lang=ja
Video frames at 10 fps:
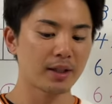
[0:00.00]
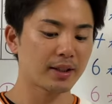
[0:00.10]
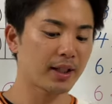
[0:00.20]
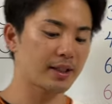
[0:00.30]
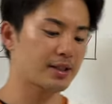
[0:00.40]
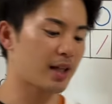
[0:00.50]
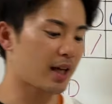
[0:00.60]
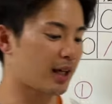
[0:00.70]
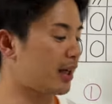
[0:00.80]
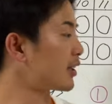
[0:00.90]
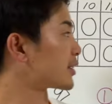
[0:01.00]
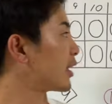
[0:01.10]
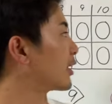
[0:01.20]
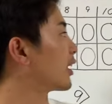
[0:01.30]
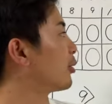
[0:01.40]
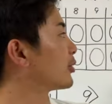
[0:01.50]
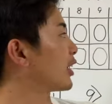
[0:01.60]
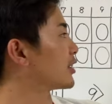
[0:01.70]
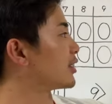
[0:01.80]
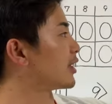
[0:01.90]
でですね、えー、3回表
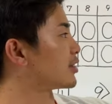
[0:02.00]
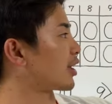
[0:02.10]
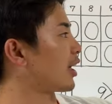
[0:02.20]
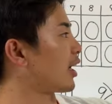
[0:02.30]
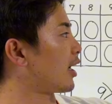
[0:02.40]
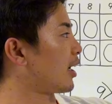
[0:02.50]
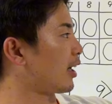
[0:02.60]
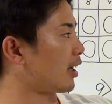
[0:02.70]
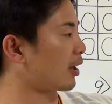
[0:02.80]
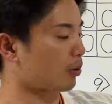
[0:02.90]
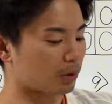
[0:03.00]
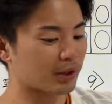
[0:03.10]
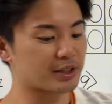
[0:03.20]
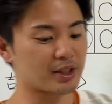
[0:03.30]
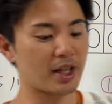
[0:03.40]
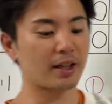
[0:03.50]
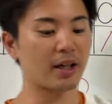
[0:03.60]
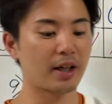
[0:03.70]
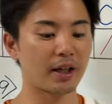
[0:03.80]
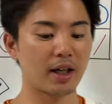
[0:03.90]
ですね、次。えー、ここですね、
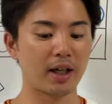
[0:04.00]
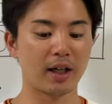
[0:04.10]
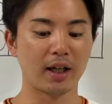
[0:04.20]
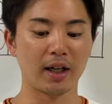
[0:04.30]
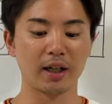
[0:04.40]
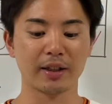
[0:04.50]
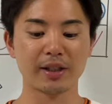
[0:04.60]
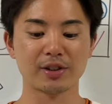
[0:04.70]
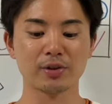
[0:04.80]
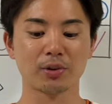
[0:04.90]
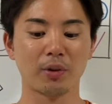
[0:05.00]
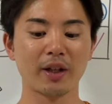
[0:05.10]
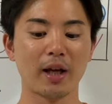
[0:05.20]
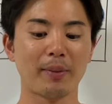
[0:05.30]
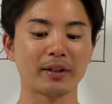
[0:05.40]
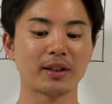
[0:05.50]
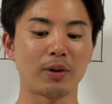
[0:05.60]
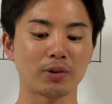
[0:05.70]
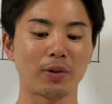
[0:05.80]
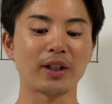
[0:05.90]
なかなか、あゲッツを取れないバッター
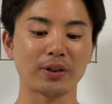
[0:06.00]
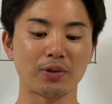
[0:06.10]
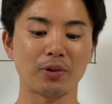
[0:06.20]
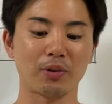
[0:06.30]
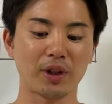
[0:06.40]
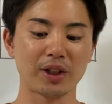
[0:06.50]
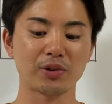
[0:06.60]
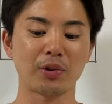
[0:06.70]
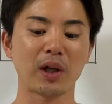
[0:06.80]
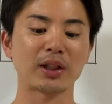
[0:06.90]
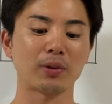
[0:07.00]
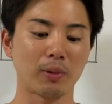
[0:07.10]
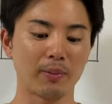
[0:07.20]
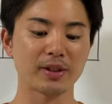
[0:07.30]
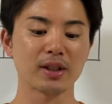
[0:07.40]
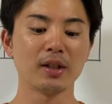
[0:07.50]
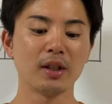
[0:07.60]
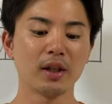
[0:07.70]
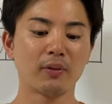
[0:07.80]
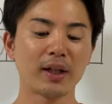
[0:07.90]
を取れたというところで非常に良かったと思います。
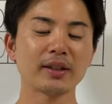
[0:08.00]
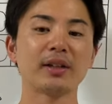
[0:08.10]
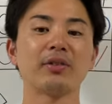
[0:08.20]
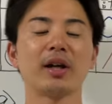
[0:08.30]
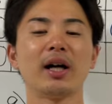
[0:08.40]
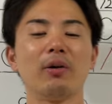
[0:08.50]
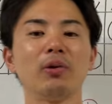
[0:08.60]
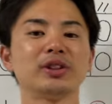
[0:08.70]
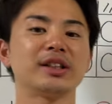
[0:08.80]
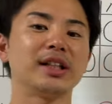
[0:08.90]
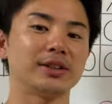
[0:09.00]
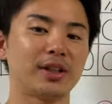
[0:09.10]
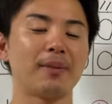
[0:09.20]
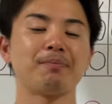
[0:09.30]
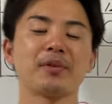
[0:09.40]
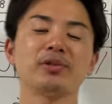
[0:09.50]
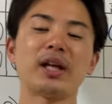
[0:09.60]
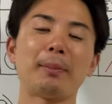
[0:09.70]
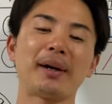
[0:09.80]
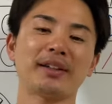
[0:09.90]
ワンアウトから大関選手ね、普
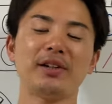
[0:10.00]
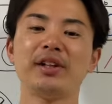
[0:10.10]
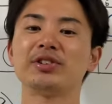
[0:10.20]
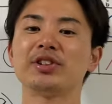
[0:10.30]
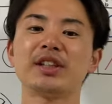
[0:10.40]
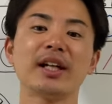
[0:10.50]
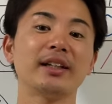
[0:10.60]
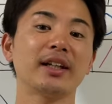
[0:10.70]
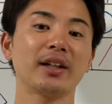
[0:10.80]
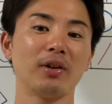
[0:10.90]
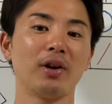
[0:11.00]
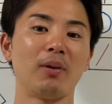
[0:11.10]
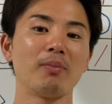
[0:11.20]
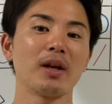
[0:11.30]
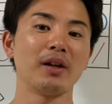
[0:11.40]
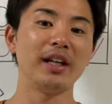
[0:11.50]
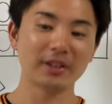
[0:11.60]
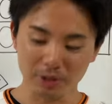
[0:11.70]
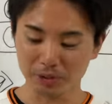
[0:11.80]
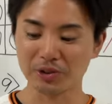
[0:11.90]
段バッティング練習してないんだけど、
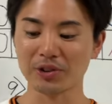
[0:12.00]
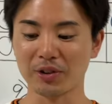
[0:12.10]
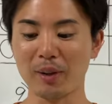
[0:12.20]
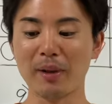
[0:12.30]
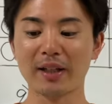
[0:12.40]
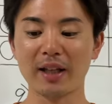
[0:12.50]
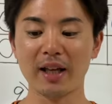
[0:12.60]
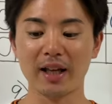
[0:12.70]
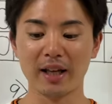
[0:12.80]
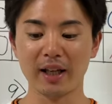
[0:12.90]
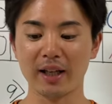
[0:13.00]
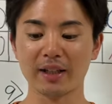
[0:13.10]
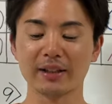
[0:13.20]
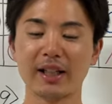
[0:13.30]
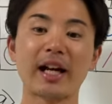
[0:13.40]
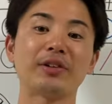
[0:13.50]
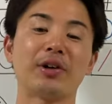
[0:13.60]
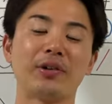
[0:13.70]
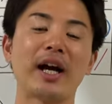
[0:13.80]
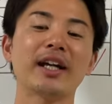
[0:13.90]
ヒットを打つんですよね。まあ、えー、セカンド
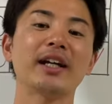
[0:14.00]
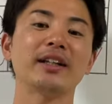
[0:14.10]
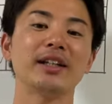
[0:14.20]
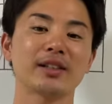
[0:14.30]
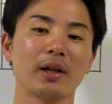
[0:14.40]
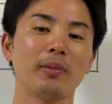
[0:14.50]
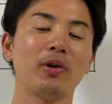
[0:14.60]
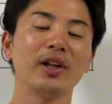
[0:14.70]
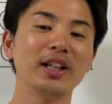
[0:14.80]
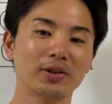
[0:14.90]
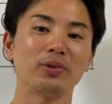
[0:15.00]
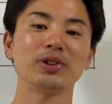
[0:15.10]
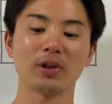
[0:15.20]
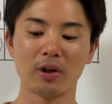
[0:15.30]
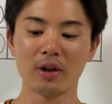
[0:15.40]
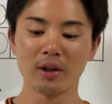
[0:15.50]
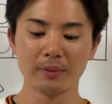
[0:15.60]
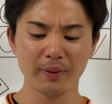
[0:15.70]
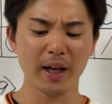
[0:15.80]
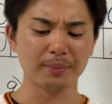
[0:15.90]
への内野なんですけども、ヒットを打つと。
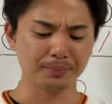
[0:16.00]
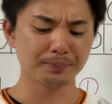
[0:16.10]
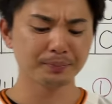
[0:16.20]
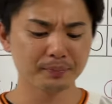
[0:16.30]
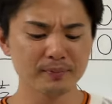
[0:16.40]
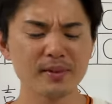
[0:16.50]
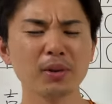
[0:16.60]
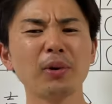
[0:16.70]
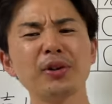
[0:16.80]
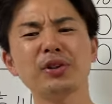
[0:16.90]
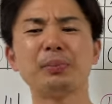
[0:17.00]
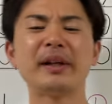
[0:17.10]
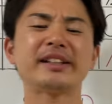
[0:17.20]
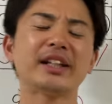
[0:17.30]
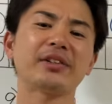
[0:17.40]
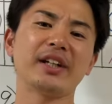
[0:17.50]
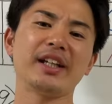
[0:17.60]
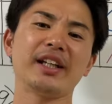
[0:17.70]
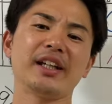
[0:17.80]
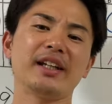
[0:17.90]
で、こういうピッチャーとか
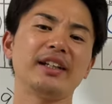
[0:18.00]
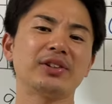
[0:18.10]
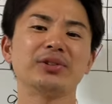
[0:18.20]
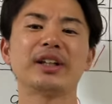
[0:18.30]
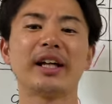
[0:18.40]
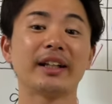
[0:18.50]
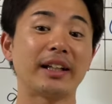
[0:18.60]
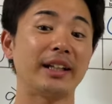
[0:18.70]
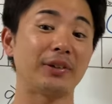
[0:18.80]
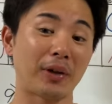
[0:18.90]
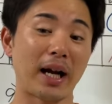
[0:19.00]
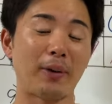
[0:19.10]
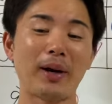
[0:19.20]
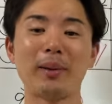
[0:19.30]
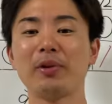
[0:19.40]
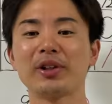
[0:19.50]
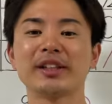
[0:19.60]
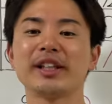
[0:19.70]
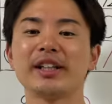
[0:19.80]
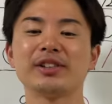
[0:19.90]
にヒットを打たれたりとか、フォアボール
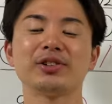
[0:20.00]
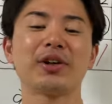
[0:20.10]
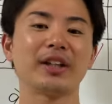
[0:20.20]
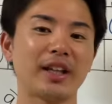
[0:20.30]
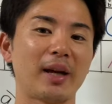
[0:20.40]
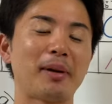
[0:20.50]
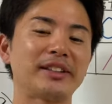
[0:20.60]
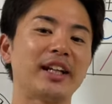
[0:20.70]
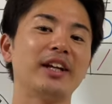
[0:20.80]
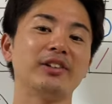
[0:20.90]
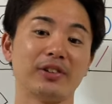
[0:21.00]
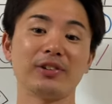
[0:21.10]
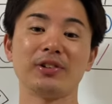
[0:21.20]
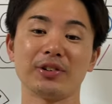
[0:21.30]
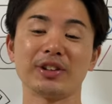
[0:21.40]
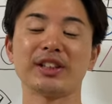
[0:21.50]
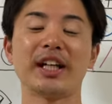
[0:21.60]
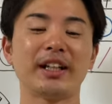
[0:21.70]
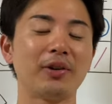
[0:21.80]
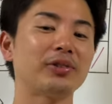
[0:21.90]
出したりするときって、まあセリーグの
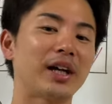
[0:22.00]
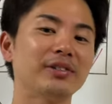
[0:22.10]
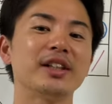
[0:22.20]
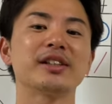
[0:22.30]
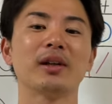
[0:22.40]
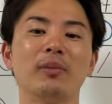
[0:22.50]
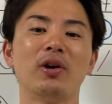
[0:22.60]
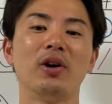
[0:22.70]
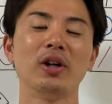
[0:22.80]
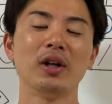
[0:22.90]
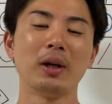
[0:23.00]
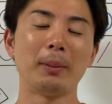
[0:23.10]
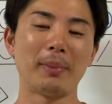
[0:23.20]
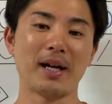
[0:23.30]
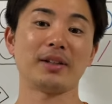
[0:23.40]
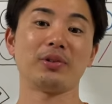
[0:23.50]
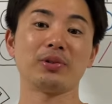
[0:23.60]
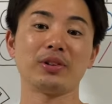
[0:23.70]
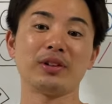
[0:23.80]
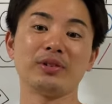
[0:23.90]
試合でよくあるんですけども、まああ
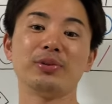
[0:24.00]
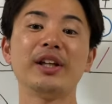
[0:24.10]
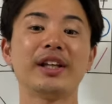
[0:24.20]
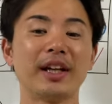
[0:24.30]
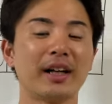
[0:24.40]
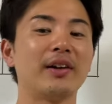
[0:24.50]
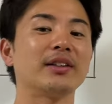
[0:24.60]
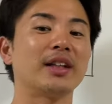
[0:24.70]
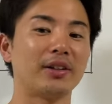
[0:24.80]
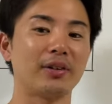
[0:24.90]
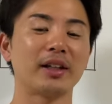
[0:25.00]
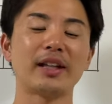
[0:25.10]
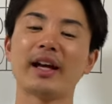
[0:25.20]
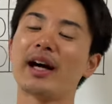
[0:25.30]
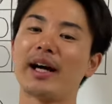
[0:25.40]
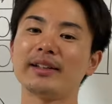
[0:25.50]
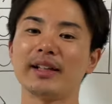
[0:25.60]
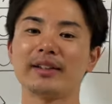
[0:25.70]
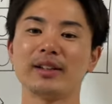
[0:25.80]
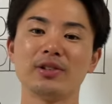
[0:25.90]
の、雰囲気が変わったりとか、点が入っ
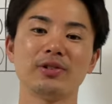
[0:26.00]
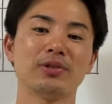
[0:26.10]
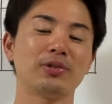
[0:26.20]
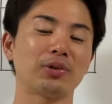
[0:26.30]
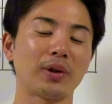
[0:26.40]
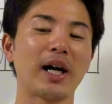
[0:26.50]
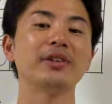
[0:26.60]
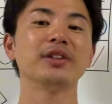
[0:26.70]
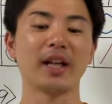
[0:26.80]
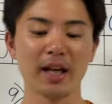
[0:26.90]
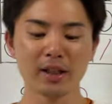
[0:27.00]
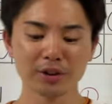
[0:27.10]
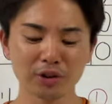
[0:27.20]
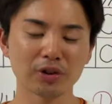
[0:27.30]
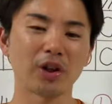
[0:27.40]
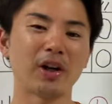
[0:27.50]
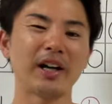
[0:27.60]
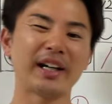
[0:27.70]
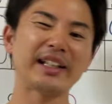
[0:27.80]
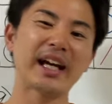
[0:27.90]
たりっていうことがあるんでね、ちょっと、
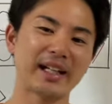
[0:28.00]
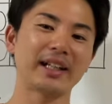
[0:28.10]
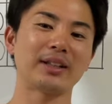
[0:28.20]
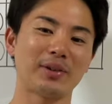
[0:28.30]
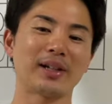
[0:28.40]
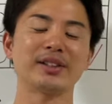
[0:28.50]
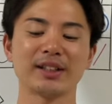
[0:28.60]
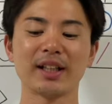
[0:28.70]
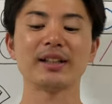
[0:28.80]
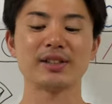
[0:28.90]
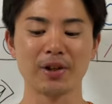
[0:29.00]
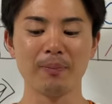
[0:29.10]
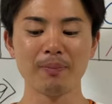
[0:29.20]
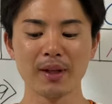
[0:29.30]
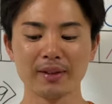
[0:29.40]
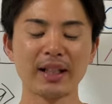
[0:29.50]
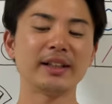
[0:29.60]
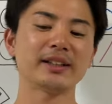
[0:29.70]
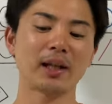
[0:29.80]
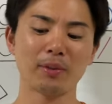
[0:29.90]
ああ、嫌やなっていう感じはしてたんですよ。なん
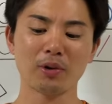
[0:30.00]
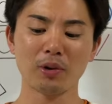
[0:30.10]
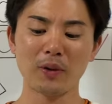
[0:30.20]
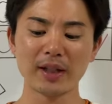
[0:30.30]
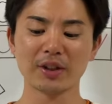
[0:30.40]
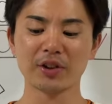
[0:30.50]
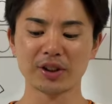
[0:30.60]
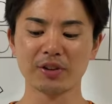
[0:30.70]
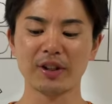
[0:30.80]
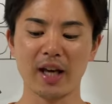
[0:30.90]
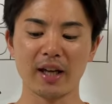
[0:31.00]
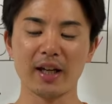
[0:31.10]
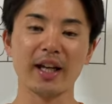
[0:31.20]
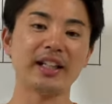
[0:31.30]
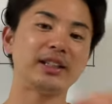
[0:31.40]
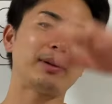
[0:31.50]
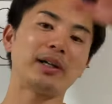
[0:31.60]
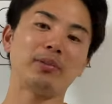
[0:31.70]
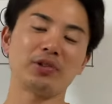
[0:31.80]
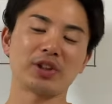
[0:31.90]
ですけども、このワンアウト一塁で、え1番
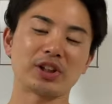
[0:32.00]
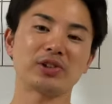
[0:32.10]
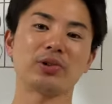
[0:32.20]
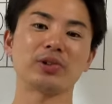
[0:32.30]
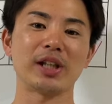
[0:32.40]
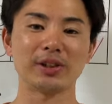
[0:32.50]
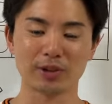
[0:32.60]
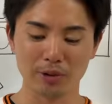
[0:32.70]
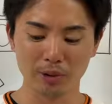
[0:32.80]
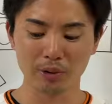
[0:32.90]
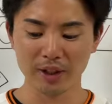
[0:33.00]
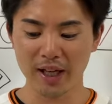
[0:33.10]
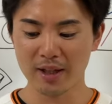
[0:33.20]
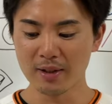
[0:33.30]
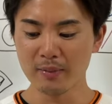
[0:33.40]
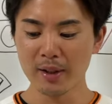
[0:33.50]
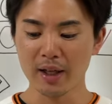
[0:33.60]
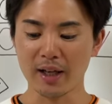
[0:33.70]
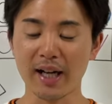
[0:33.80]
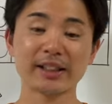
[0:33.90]
に戻って周東選手というところで、
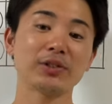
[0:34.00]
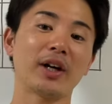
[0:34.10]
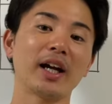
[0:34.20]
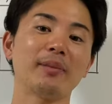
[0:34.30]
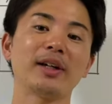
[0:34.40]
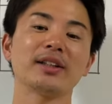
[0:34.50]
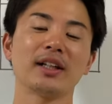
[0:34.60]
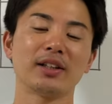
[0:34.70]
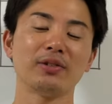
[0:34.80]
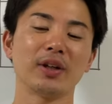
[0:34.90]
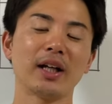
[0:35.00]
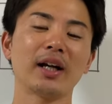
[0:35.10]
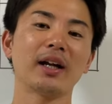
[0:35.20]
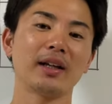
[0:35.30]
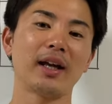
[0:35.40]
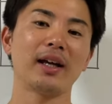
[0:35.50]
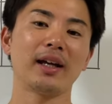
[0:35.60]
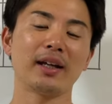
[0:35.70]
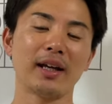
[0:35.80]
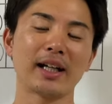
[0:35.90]
え足の速いバッターっていうのはなかなかね、
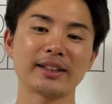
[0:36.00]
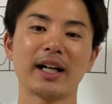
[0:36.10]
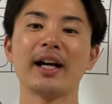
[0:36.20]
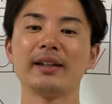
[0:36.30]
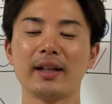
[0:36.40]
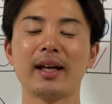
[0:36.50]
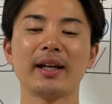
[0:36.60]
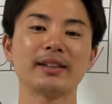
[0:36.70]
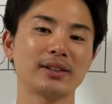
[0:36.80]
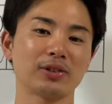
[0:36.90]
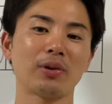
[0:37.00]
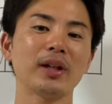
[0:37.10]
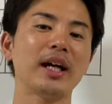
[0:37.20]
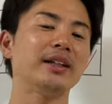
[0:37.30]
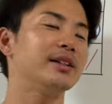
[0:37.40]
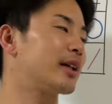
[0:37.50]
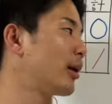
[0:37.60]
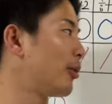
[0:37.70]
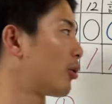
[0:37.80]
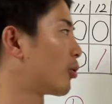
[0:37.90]
え足が速いんで、ゲッツー取れないんですけ
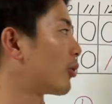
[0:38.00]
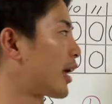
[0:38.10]
ども、ここ